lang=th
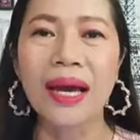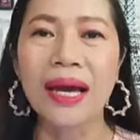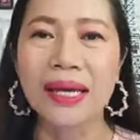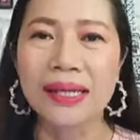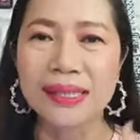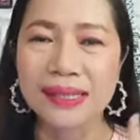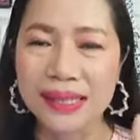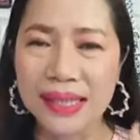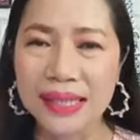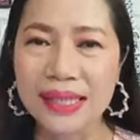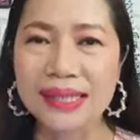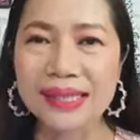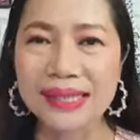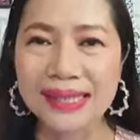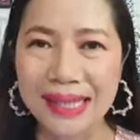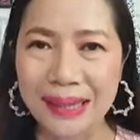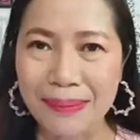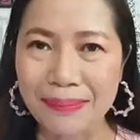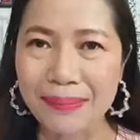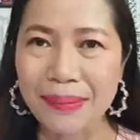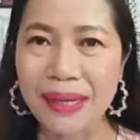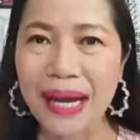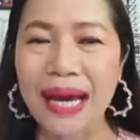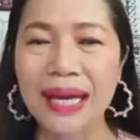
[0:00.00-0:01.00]
สิ่ง
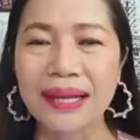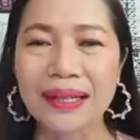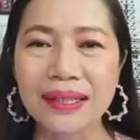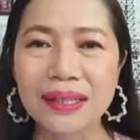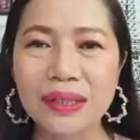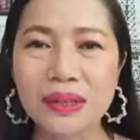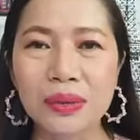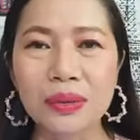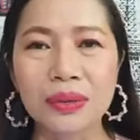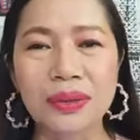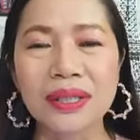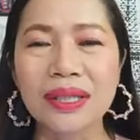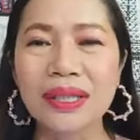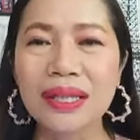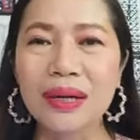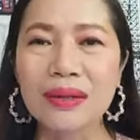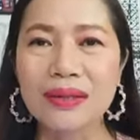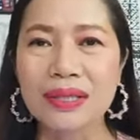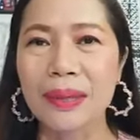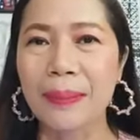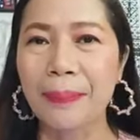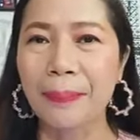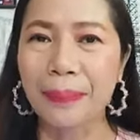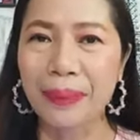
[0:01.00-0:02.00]
สำคัญที่สุดที่เรา
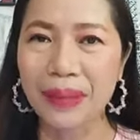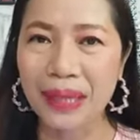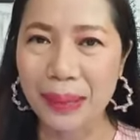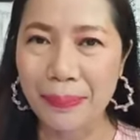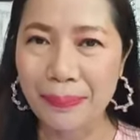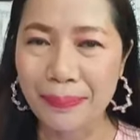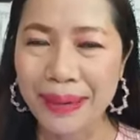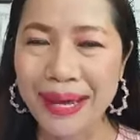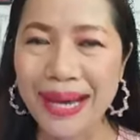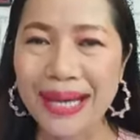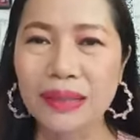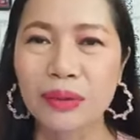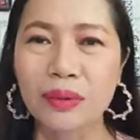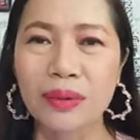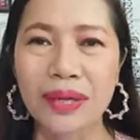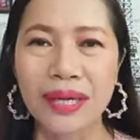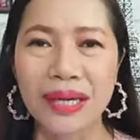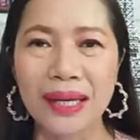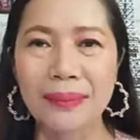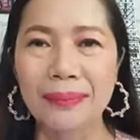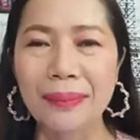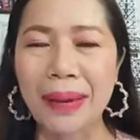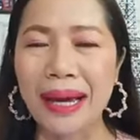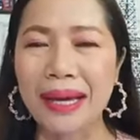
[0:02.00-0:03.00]
จะเปลี่ยนแปลงตัวเอง
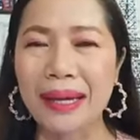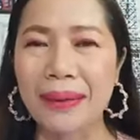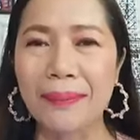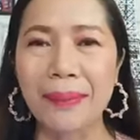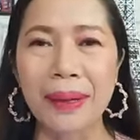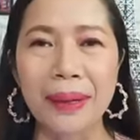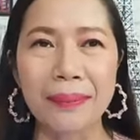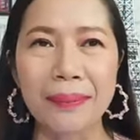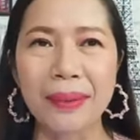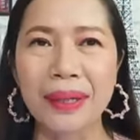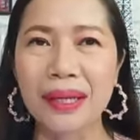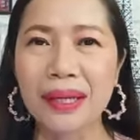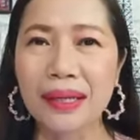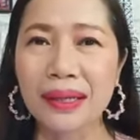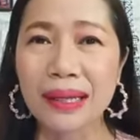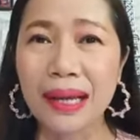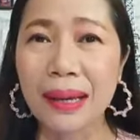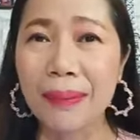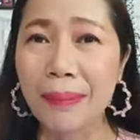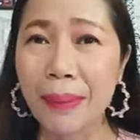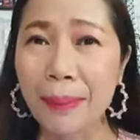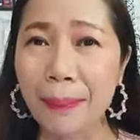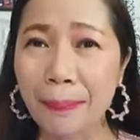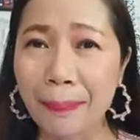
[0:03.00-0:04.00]
ใหม่มันไม่ได้
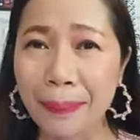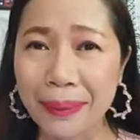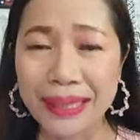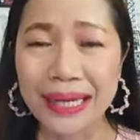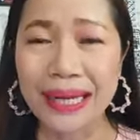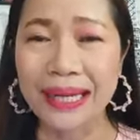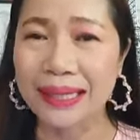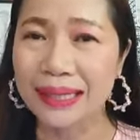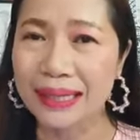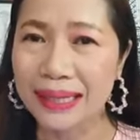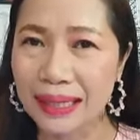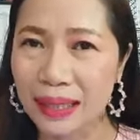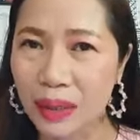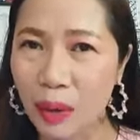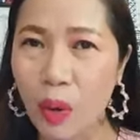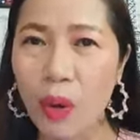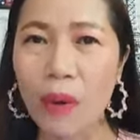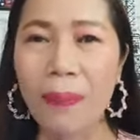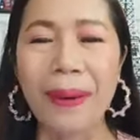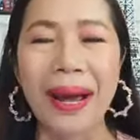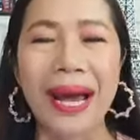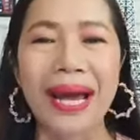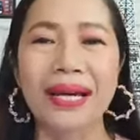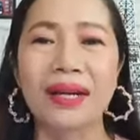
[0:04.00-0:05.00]
มาเปลี่ยนที่โลก
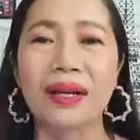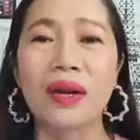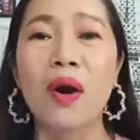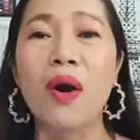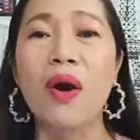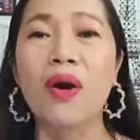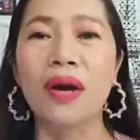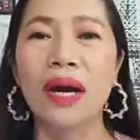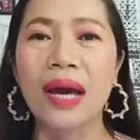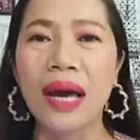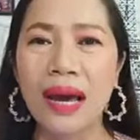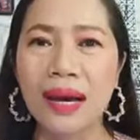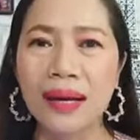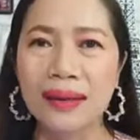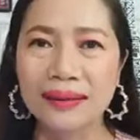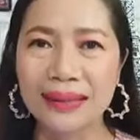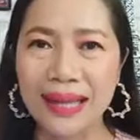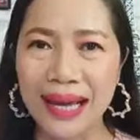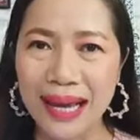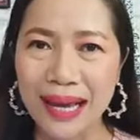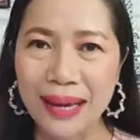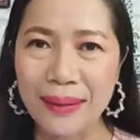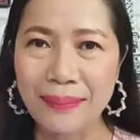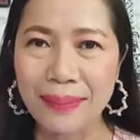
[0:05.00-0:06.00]
ภายนอก
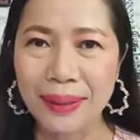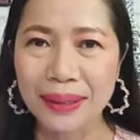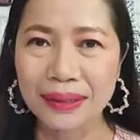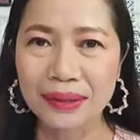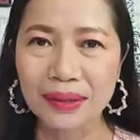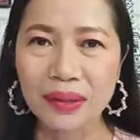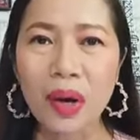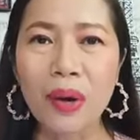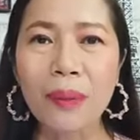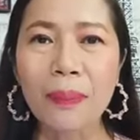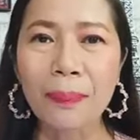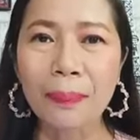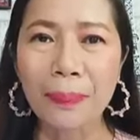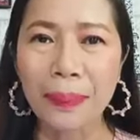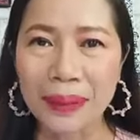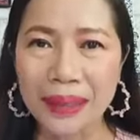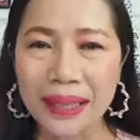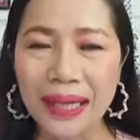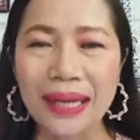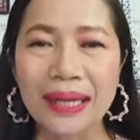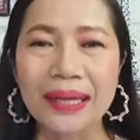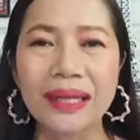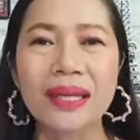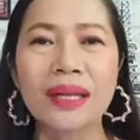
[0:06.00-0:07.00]
แต่มันต้องเปลี่ย
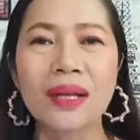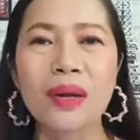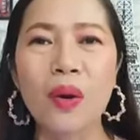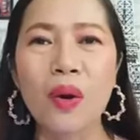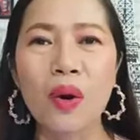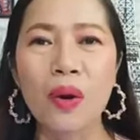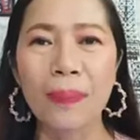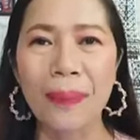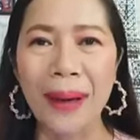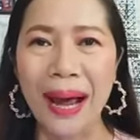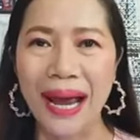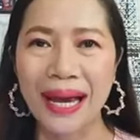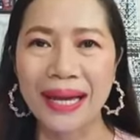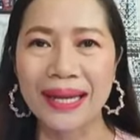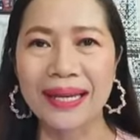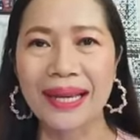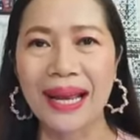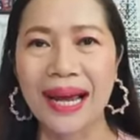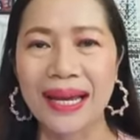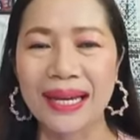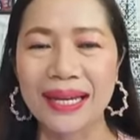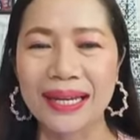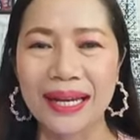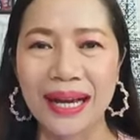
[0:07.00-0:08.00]
นที่โลกภายใน
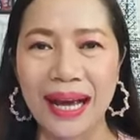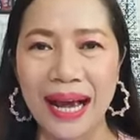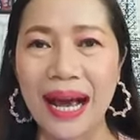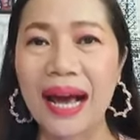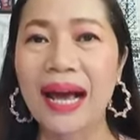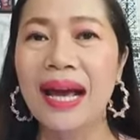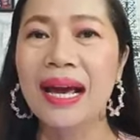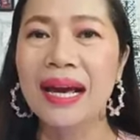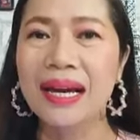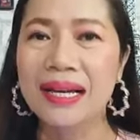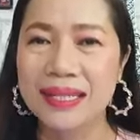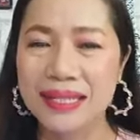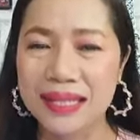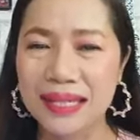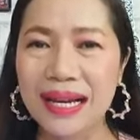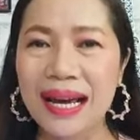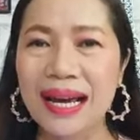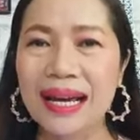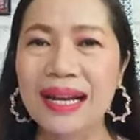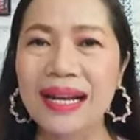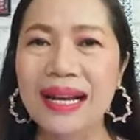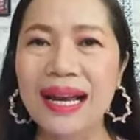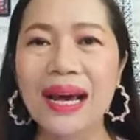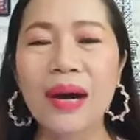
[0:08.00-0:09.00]
นะคะ ฉะนั้
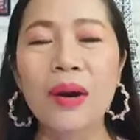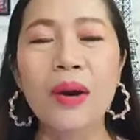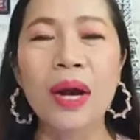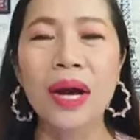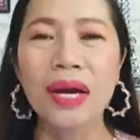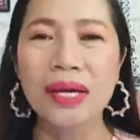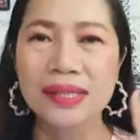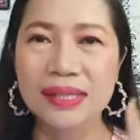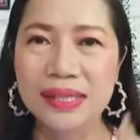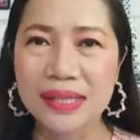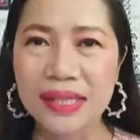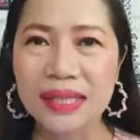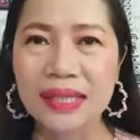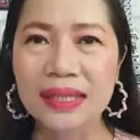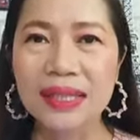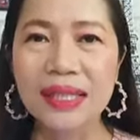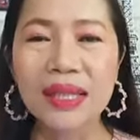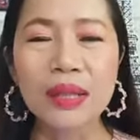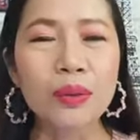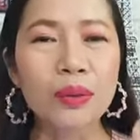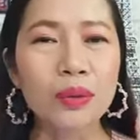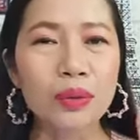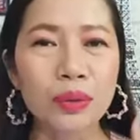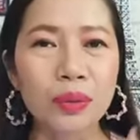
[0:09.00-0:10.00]
นแล้วสิ่งที่
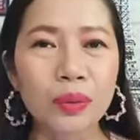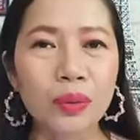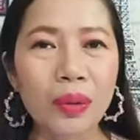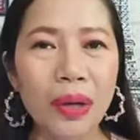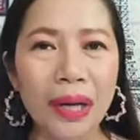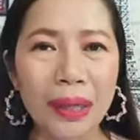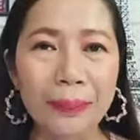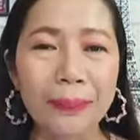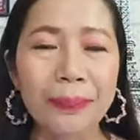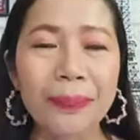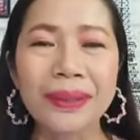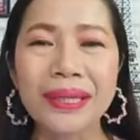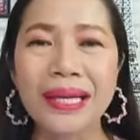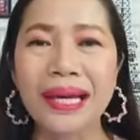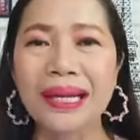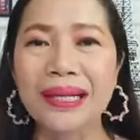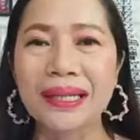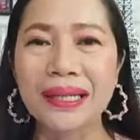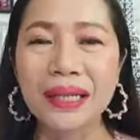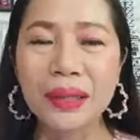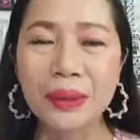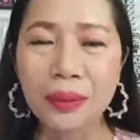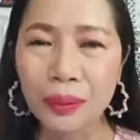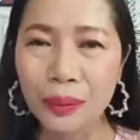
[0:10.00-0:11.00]
คุณควรเปลี่ยน
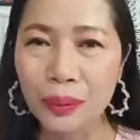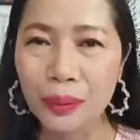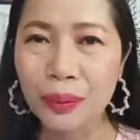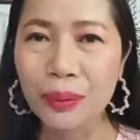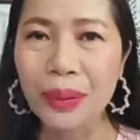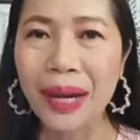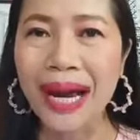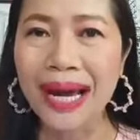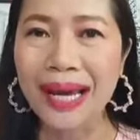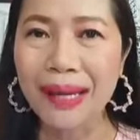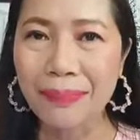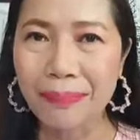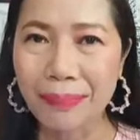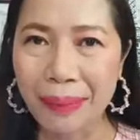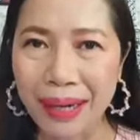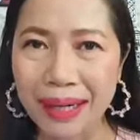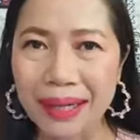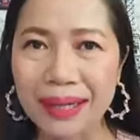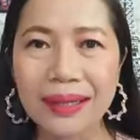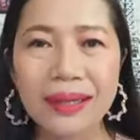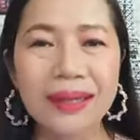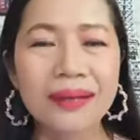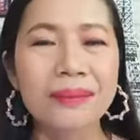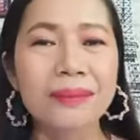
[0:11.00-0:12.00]
ที่ครูนูให้ไป
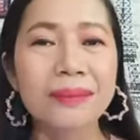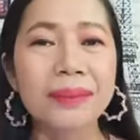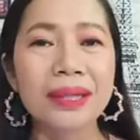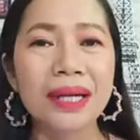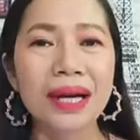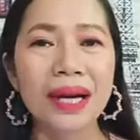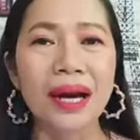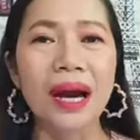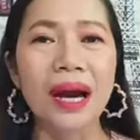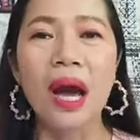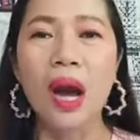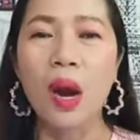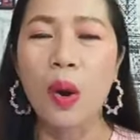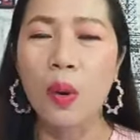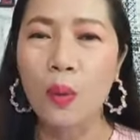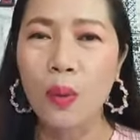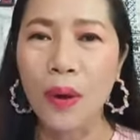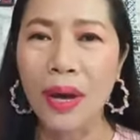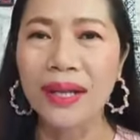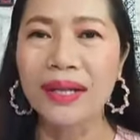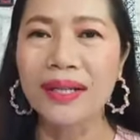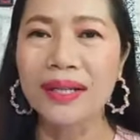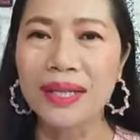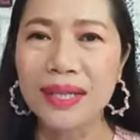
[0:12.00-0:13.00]
เนื้อเมื่อวั
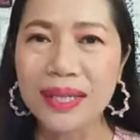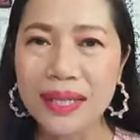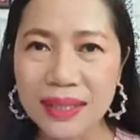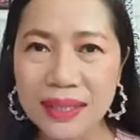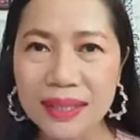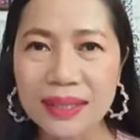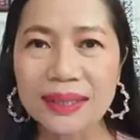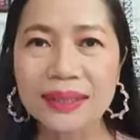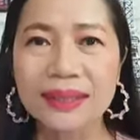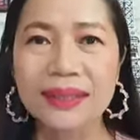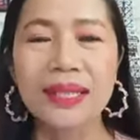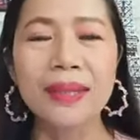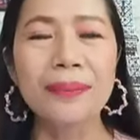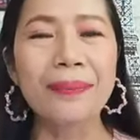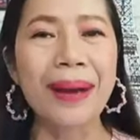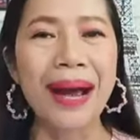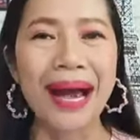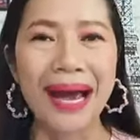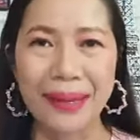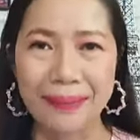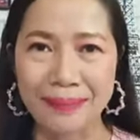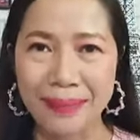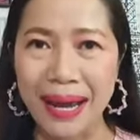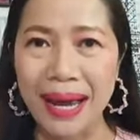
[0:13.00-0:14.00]
นที่หนึ่งที่ผ่า
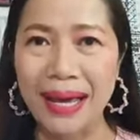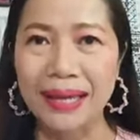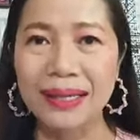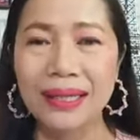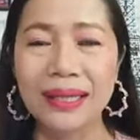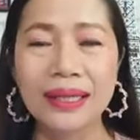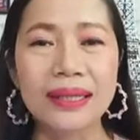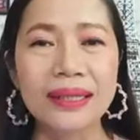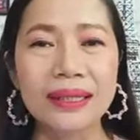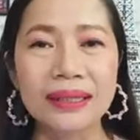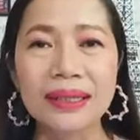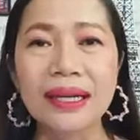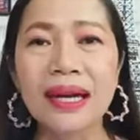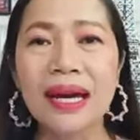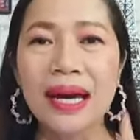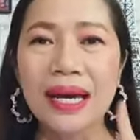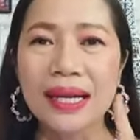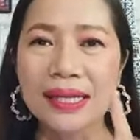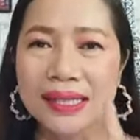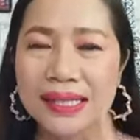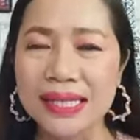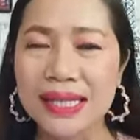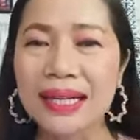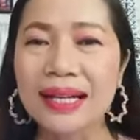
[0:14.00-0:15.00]
นมานี้คือ
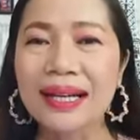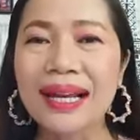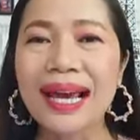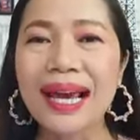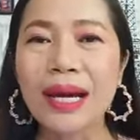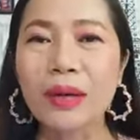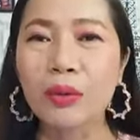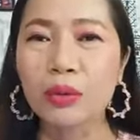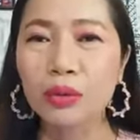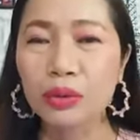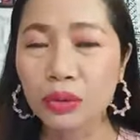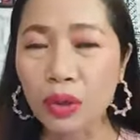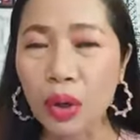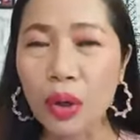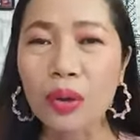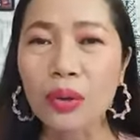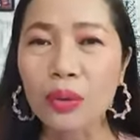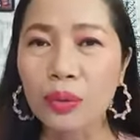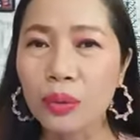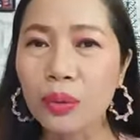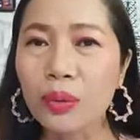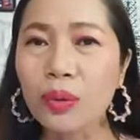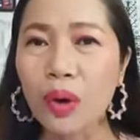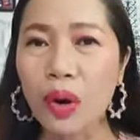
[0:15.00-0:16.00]
สิ่งแรกคุณต้อง
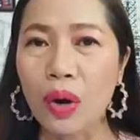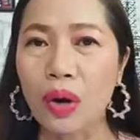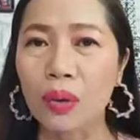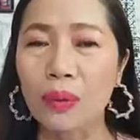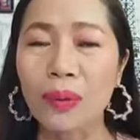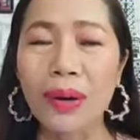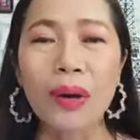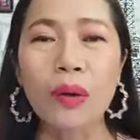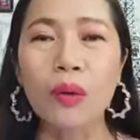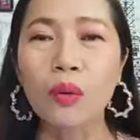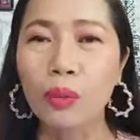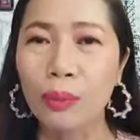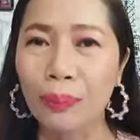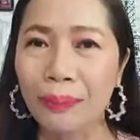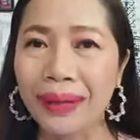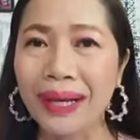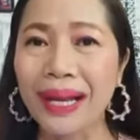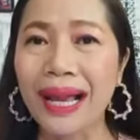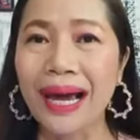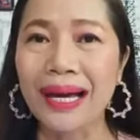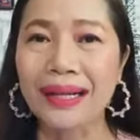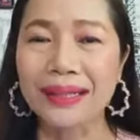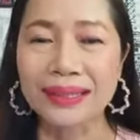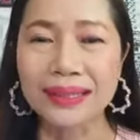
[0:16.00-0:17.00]
รู้ก่อนว่าขุมพ
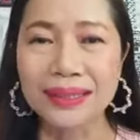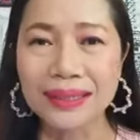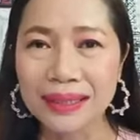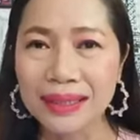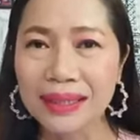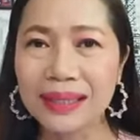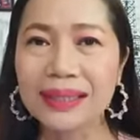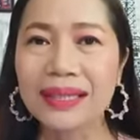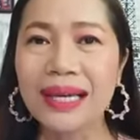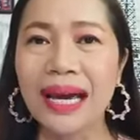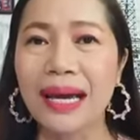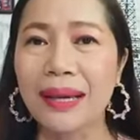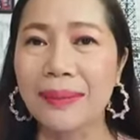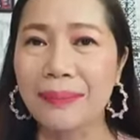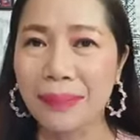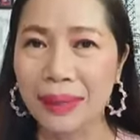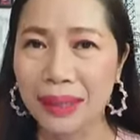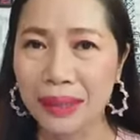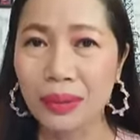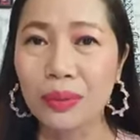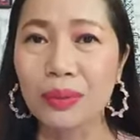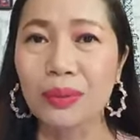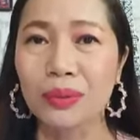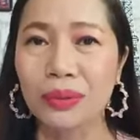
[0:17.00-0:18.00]
ลังที่ยิ่งใหญ่มัน
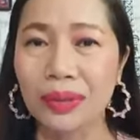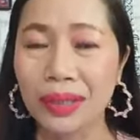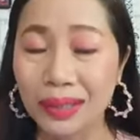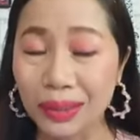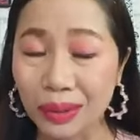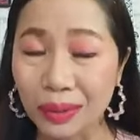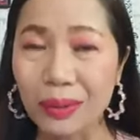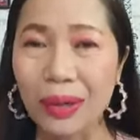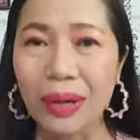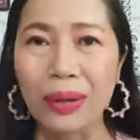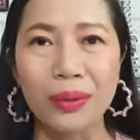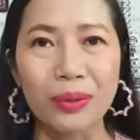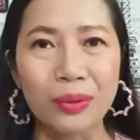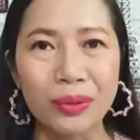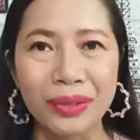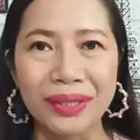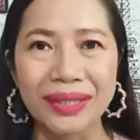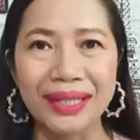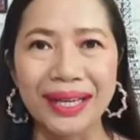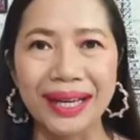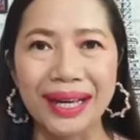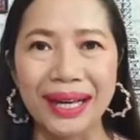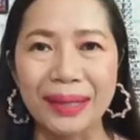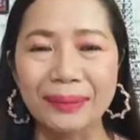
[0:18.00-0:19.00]
อยู่ในตัวคุณ
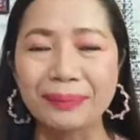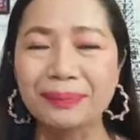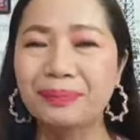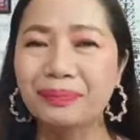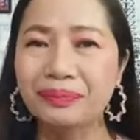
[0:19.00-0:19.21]
นะคะ